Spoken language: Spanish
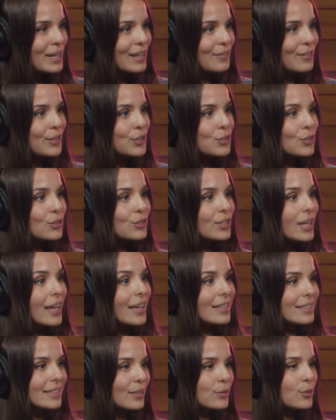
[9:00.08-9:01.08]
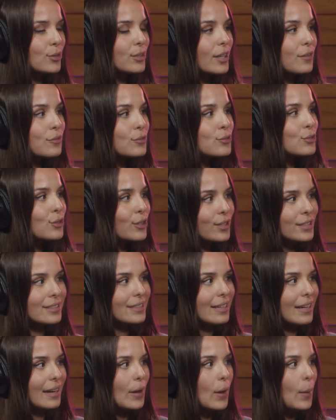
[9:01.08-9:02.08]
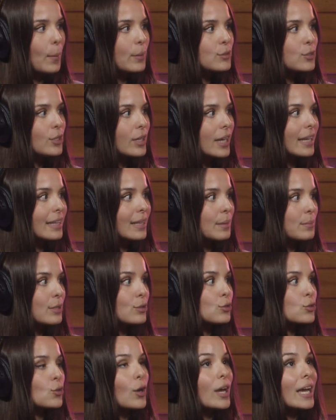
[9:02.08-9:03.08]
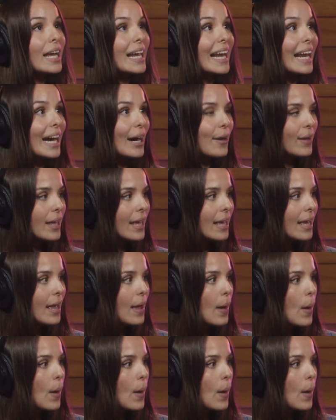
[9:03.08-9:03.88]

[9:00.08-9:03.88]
beneficios, estas otras funciones que acabo de mencionar también son clave,